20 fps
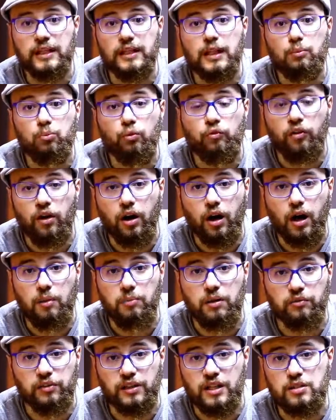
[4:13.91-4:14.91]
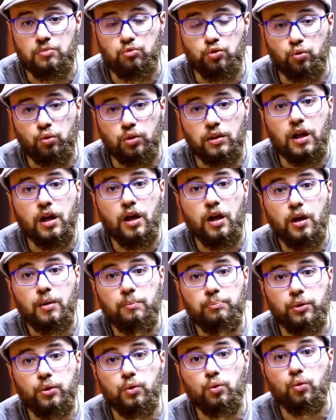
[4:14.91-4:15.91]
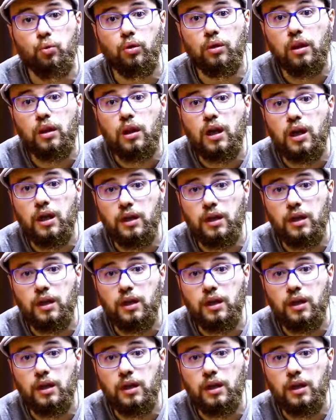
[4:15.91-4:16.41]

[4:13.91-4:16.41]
المفخمه فلازم تقول بول